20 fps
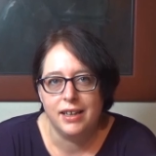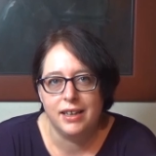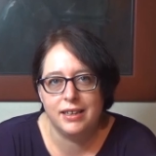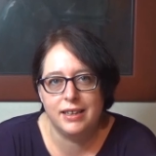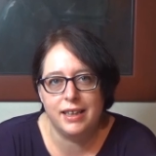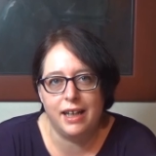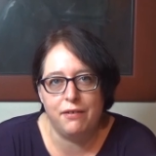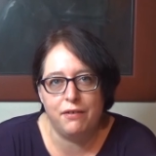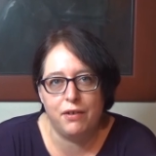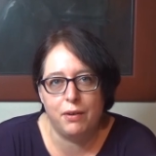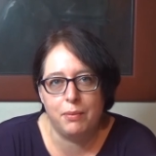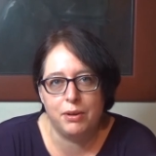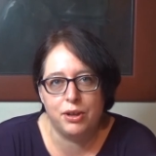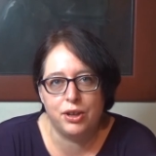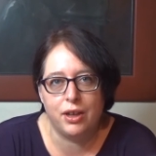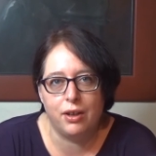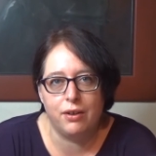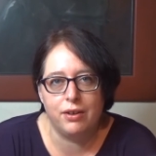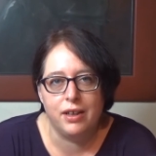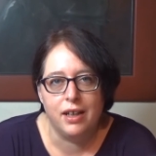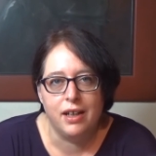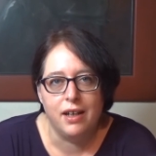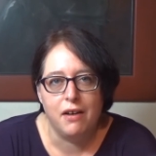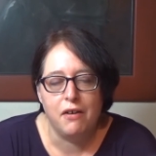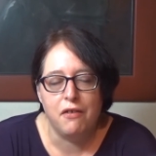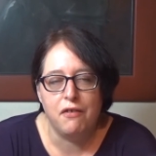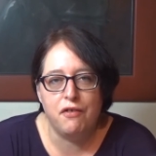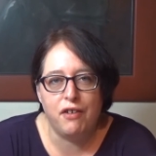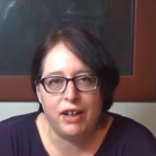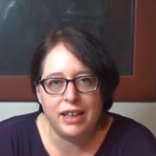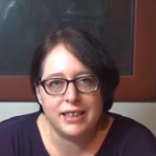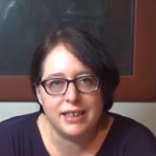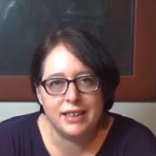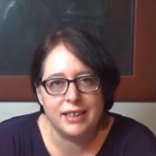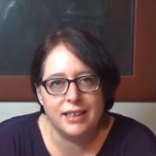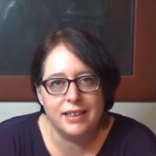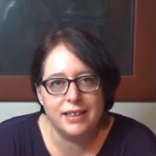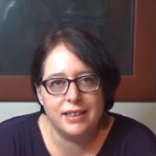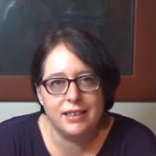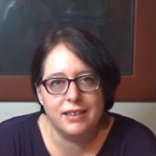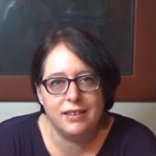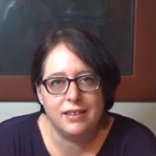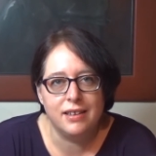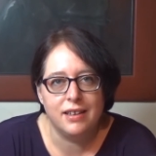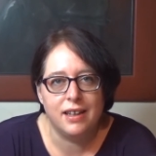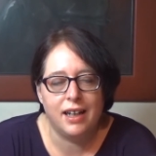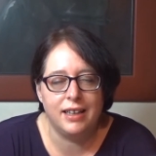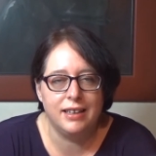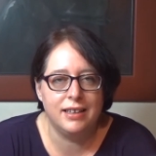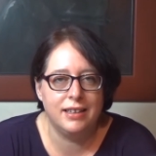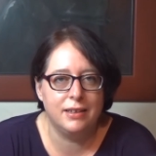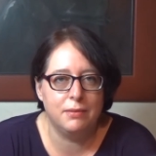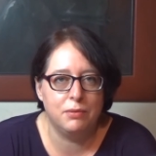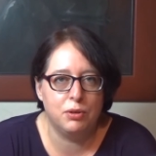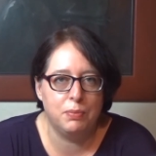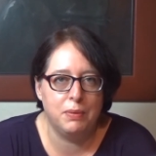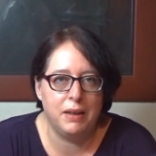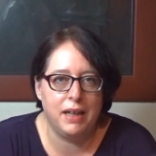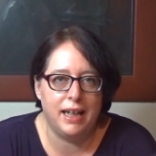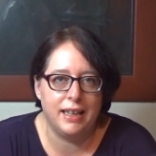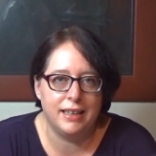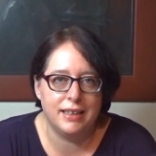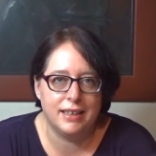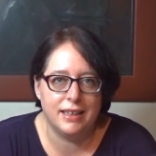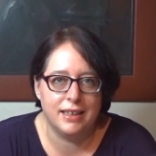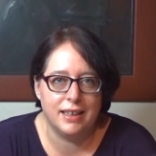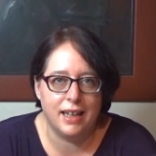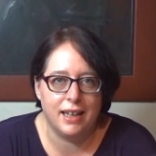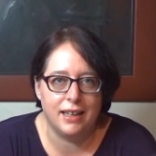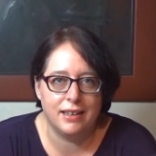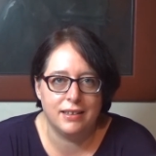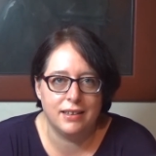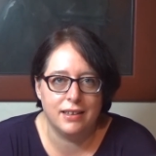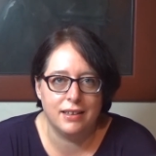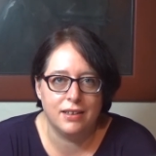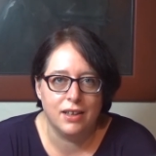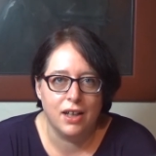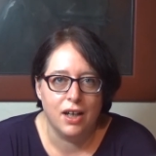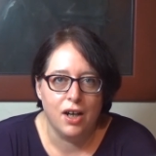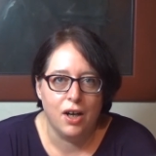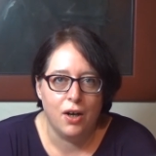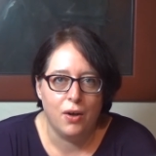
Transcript: dass ihr einfach mal schaut, was ist an diesem Spiel einzigartig